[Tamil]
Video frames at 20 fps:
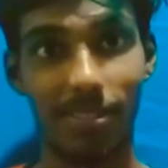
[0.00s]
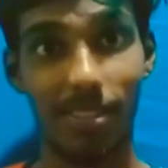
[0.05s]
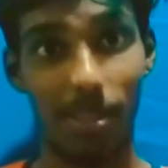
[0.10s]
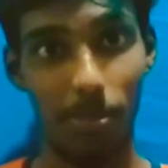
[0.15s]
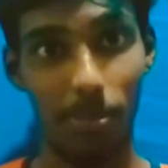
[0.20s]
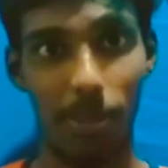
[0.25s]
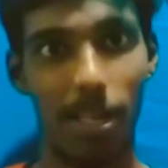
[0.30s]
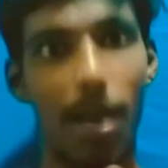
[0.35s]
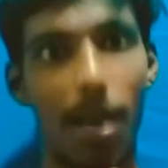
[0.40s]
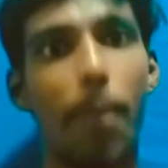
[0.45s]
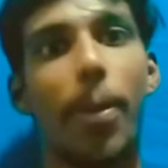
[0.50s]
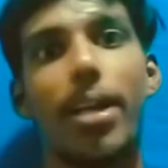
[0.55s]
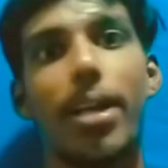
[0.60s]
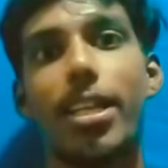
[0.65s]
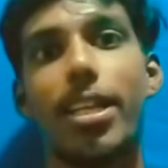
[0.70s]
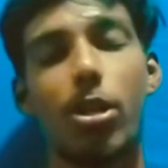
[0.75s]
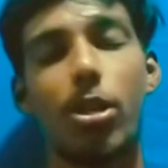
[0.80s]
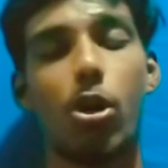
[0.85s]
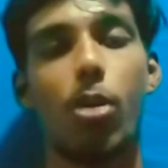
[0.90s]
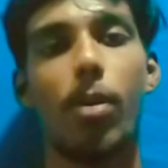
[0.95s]
இப்படிலாம்
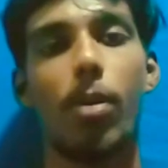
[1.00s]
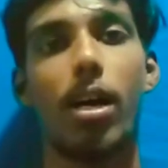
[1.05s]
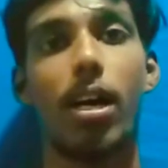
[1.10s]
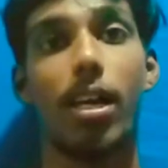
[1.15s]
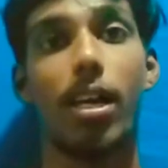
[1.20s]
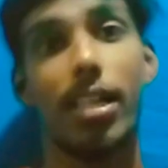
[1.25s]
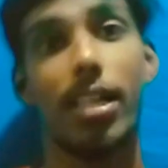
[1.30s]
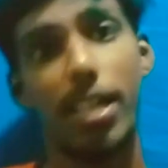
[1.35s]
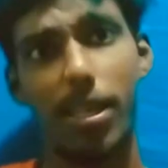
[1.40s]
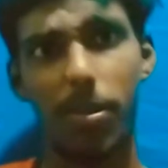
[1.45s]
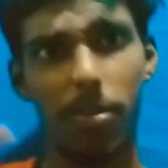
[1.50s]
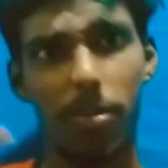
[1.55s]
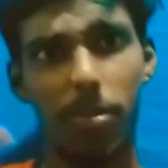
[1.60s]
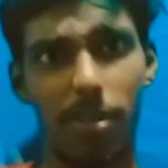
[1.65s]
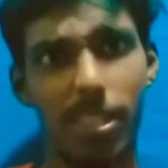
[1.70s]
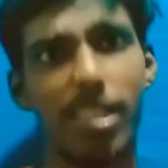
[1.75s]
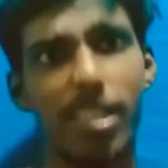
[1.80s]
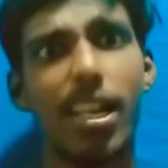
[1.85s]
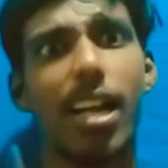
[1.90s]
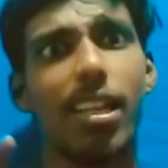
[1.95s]
பண்ணியிருக்கோமா இல்லை
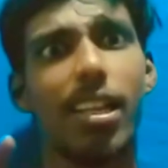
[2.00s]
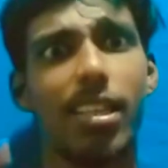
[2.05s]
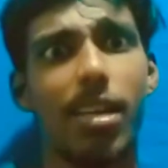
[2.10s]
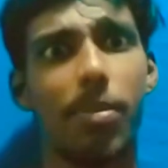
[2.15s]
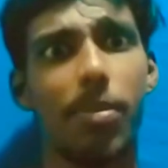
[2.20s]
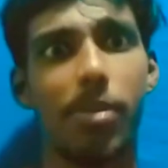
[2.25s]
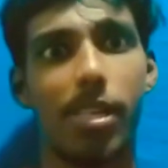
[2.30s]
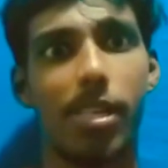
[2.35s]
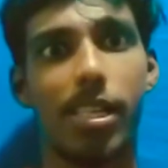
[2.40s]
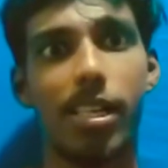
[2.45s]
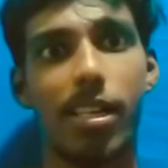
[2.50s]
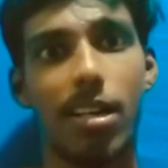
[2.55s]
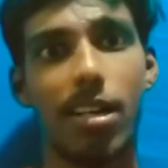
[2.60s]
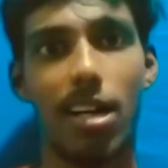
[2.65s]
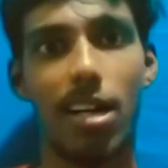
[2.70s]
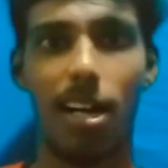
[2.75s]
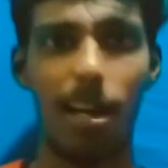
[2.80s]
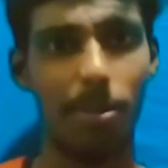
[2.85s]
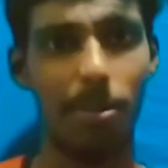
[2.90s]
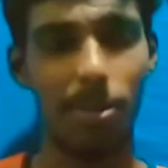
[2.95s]
இதனால தான் இப்படி இருக்கா
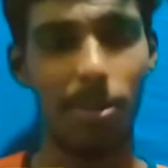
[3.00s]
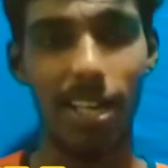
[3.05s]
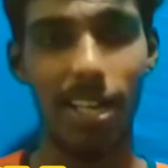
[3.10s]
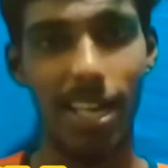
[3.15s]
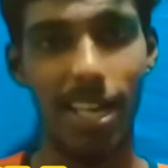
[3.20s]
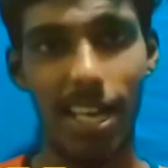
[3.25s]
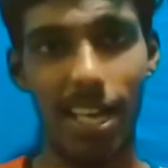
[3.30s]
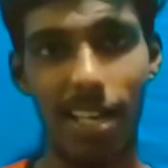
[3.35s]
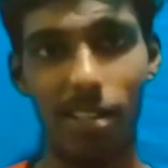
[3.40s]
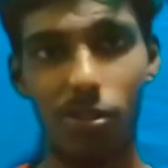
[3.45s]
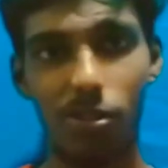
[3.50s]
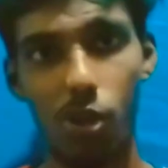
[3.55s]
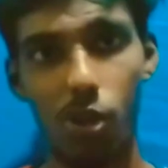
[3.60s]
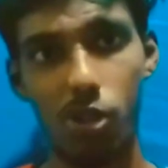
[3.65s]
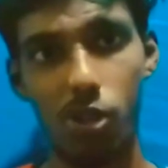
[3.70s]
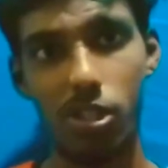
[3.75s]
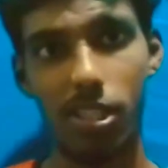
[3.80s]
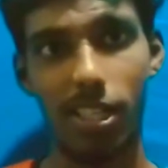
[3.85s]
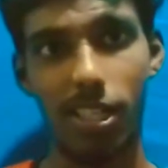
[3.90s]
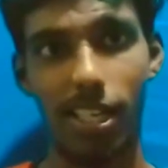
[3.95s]
அப்படின்லாம் யாராவது
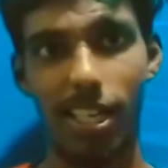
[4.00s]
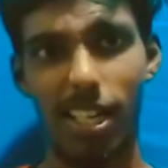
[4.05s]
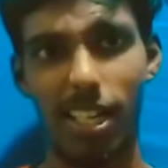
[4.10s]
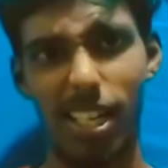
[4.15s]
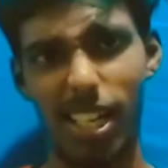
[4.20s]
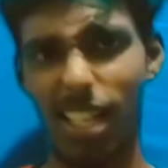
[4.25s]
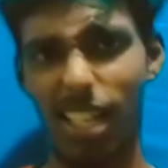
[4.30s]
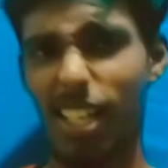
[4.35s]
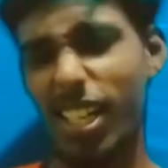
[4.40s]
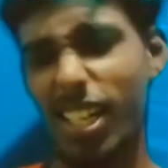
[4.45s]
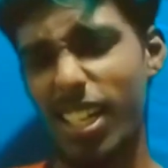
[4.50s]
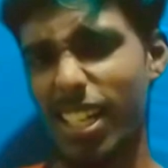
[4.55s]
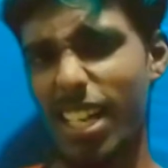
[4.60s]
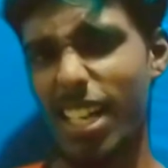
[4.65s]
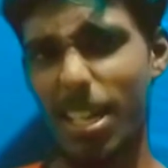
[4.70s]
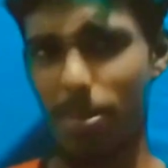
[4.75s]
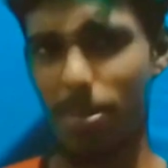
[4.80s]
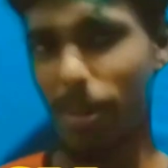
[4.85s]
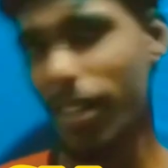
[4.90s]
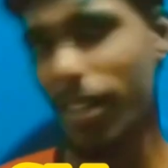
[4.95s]
யோசிச்சிருக்கீங்களா
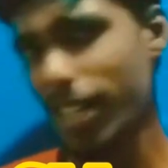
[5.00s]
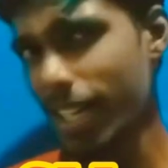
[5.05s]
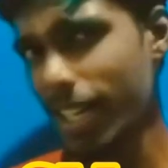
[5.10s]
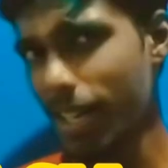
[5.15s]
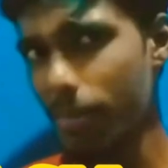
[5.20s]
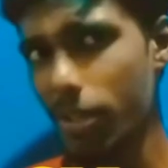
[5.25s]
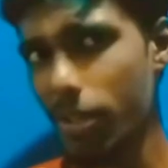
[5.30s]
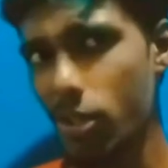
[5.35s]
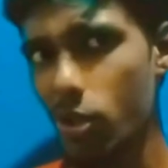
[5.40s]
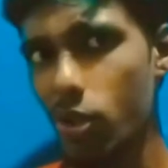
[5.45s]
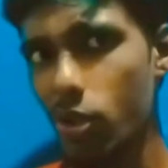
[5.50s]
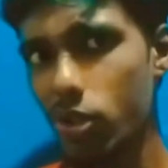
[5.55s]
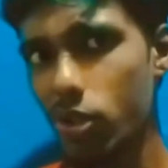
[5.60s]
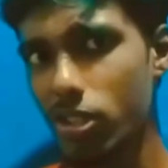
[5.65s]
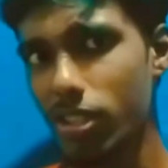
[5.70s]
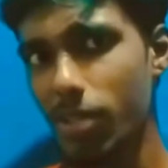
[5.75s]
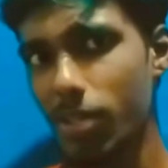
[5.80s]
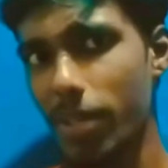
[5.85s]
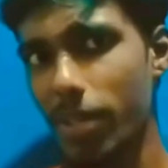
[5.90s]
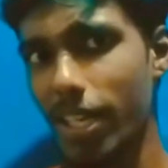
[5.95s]
கண்டிப்பாக நிறையா பேர்
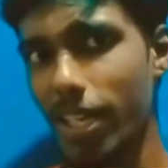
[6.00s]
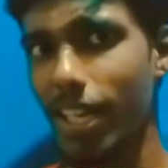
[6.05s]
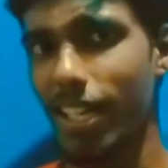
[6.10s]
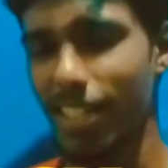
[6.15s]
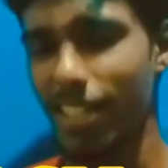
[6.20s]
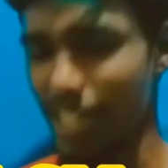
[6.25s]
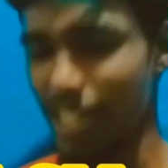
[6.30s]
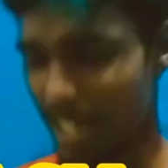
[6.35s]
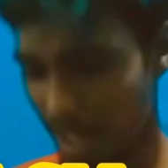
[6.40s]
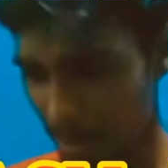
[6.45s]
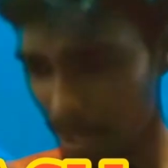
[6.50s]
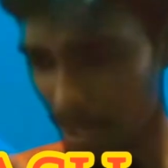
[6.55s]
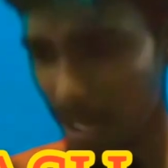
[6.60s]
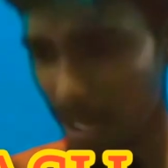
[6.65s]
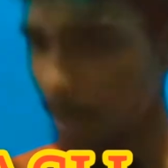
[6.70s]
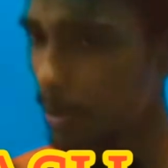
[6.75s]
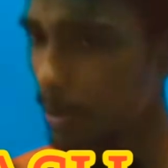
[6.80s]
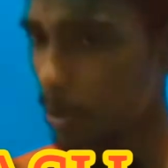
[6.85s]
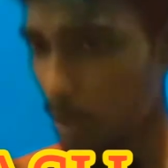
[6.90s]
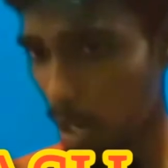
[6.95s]
யோசிச்சிருப்பீங்க நிறையா பேருக்கு
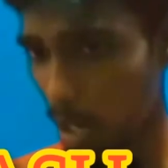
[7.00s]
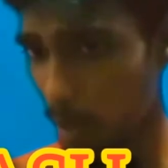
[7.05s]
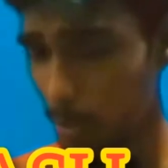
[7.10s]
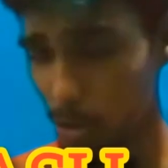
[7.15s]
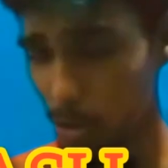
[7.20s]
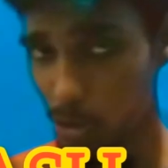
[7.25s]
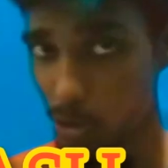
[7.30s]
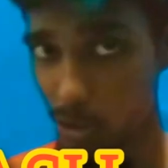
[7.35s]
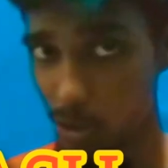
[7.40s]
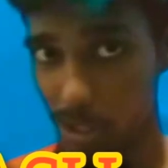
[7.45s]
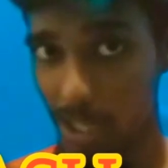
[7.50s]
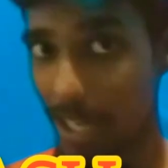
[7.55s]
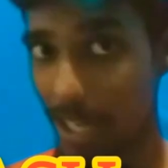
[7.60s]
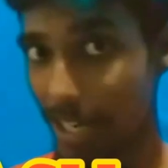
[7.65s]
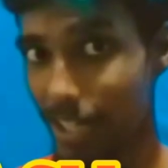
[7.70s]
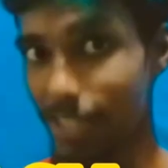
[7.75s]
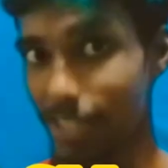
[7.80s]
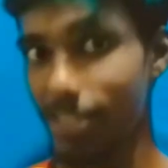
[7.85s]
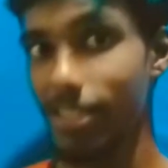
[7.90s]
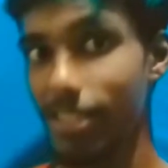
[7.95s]
அப்படி ஒரு ஆப்பர்ச்சுனிட்டியே
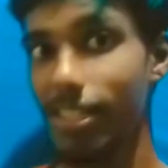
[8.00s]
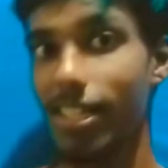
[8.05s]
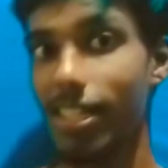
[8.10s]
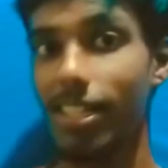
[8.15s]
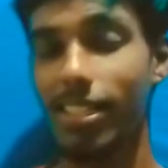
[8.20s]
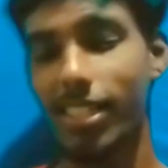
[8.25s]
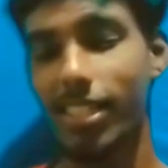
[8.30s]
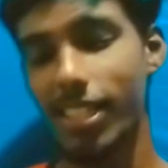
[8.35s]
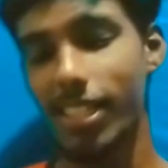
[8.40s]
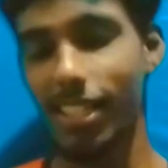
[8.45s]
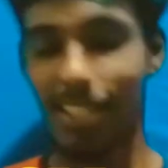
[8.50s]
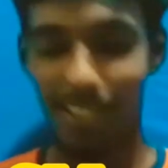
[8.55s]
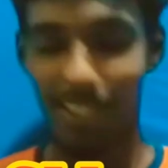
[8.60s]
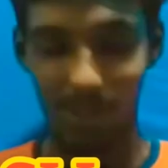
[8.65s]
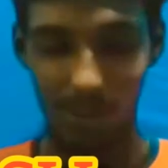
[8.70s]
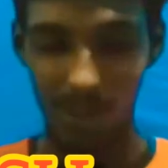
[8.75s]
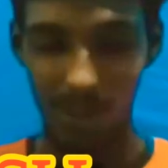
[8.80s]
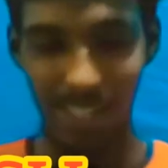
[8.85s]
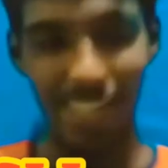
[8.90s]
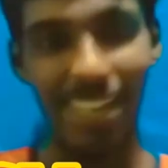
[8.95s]
கிடச்சிருக்காது
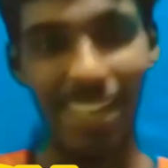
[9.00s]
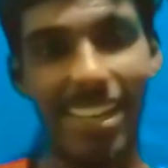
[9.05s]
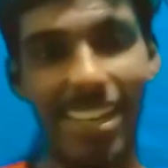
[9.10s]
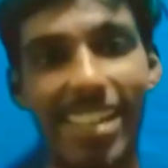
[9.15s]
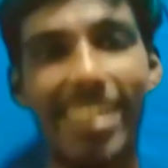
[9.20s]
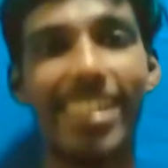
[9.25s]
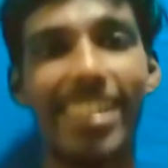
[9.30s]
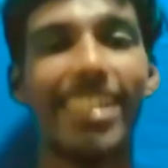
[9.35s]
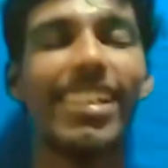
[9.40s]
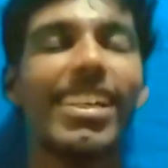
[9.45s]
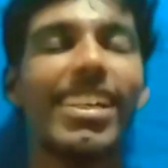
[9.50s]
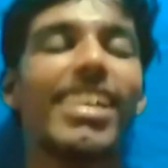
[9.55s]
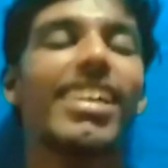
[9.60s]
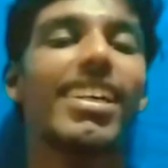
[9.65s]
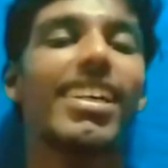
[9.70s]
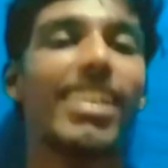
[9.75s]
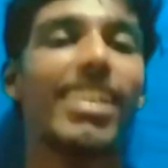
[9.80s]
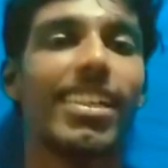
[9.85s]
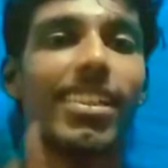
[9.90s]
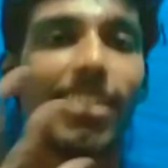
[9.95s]
ஓகே
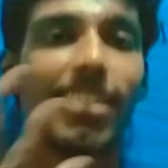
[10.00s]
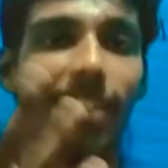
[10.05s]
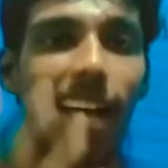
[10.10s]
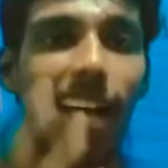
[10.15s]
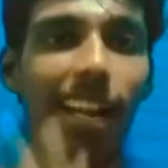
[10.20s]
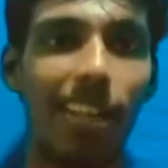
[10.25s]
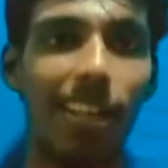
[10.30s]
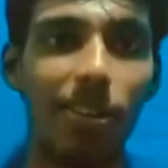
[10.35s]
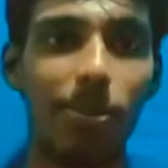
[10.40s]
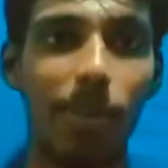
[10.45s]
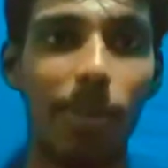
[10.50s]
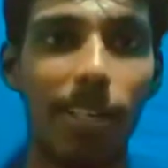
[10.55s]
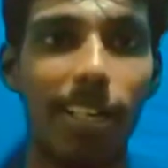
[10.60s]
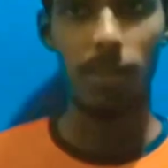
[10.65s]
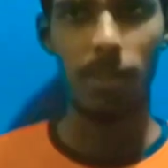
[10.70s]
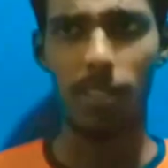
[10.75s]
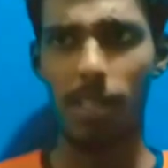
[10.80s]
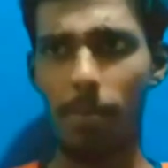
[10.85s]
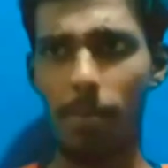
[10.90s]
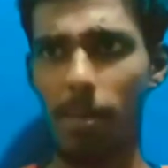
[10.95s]
நாலாவது பாயிண்ட்
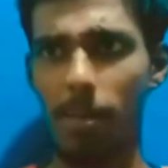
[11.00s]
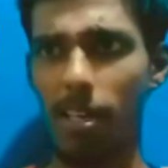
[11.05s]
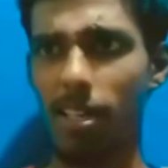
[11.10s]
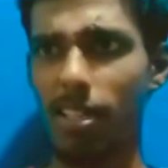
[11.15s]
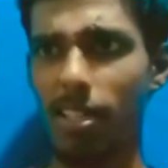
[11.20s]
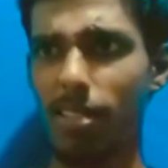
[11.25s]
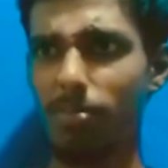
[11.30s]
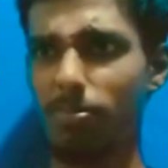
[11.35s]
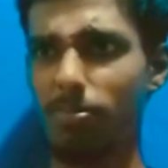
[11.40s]
என்ன நம்ம